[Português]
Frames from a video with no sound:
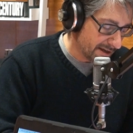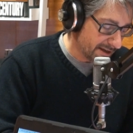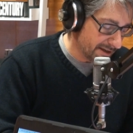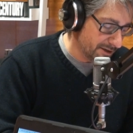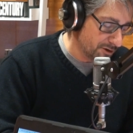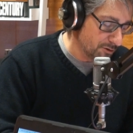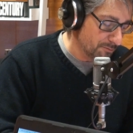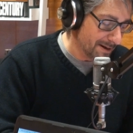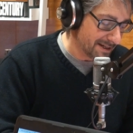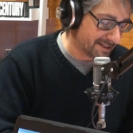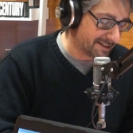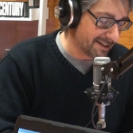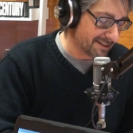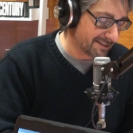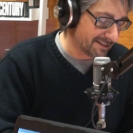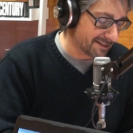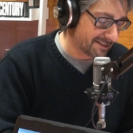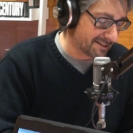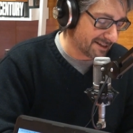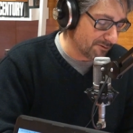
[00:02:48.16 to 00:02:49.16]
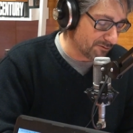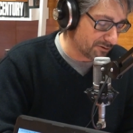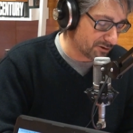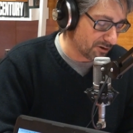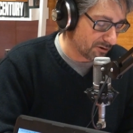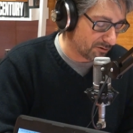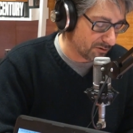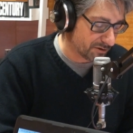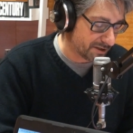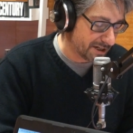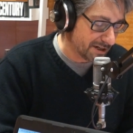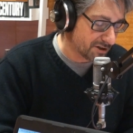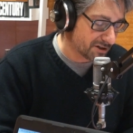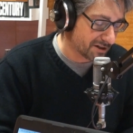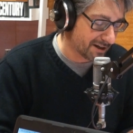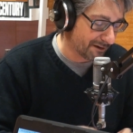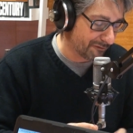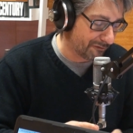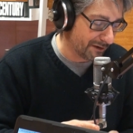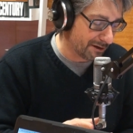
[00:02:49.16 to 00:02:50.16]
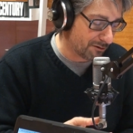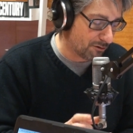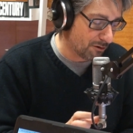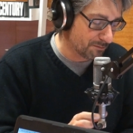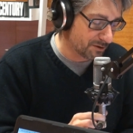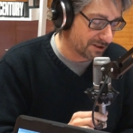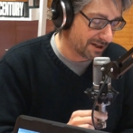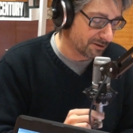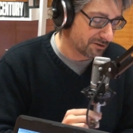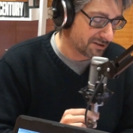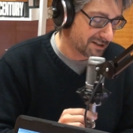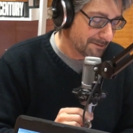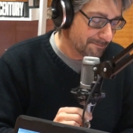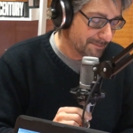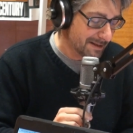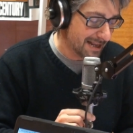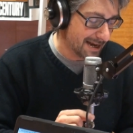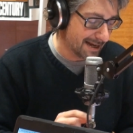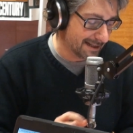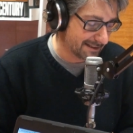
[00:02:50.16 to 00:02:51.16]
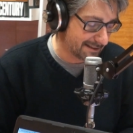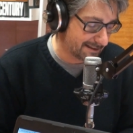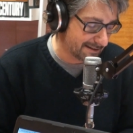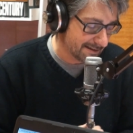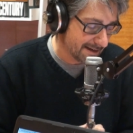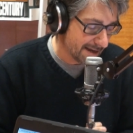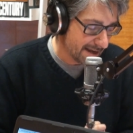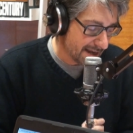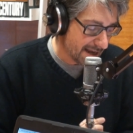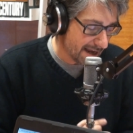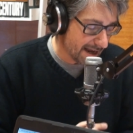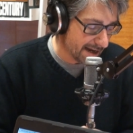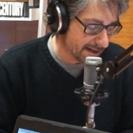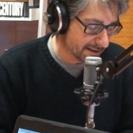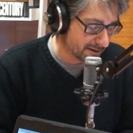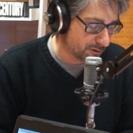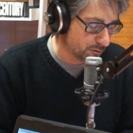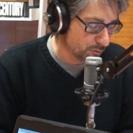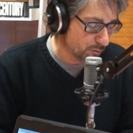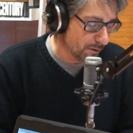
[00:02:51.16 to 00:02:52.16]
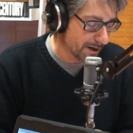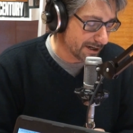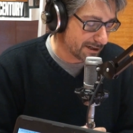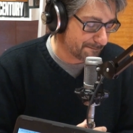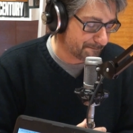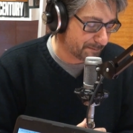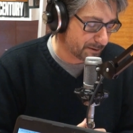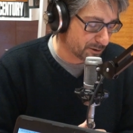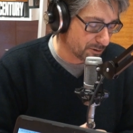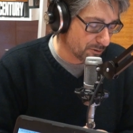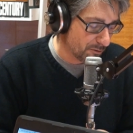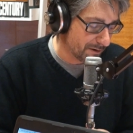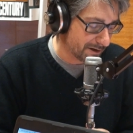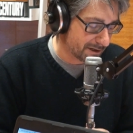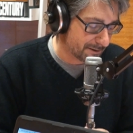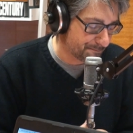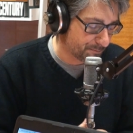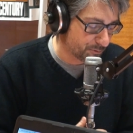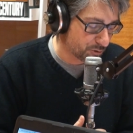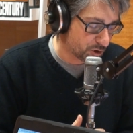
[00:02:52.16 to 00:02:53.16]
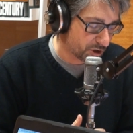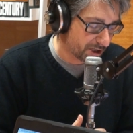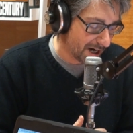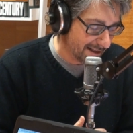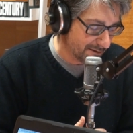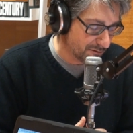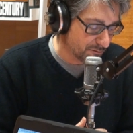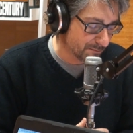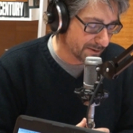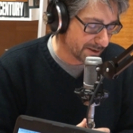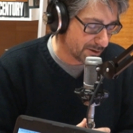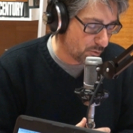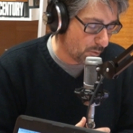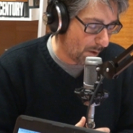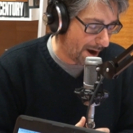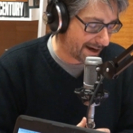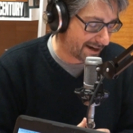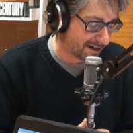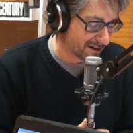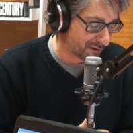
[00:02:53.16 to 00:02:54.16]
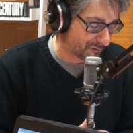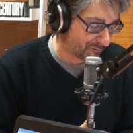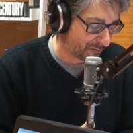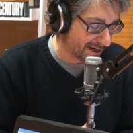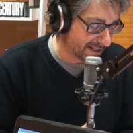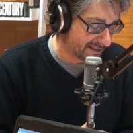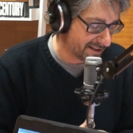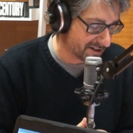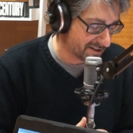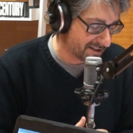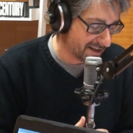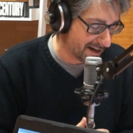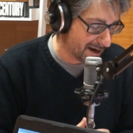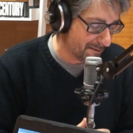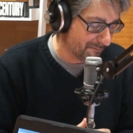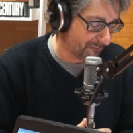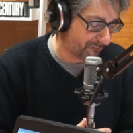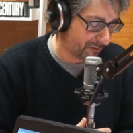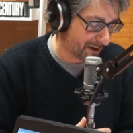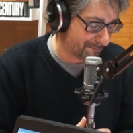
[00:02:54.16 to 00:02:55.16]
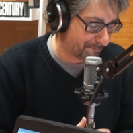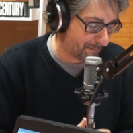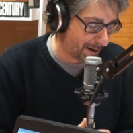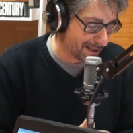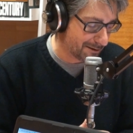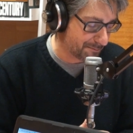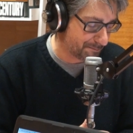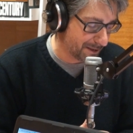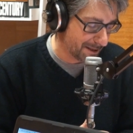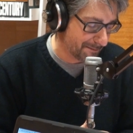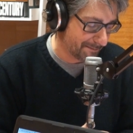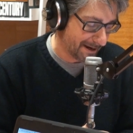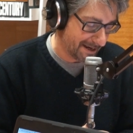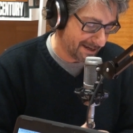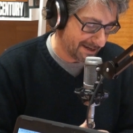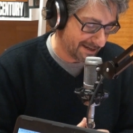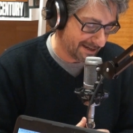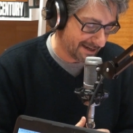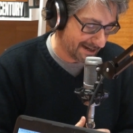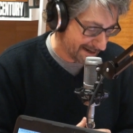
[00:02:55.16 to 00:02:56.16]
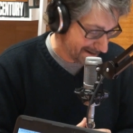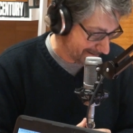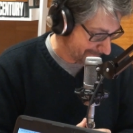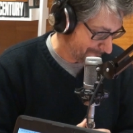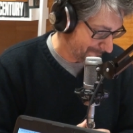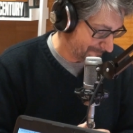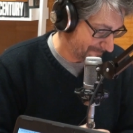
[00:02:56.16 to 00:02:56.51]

e uma sensação que só consigo descrever como sendo semelhante a duas pessoas puxando-me cuecas feitas de arame farpado pela bainha,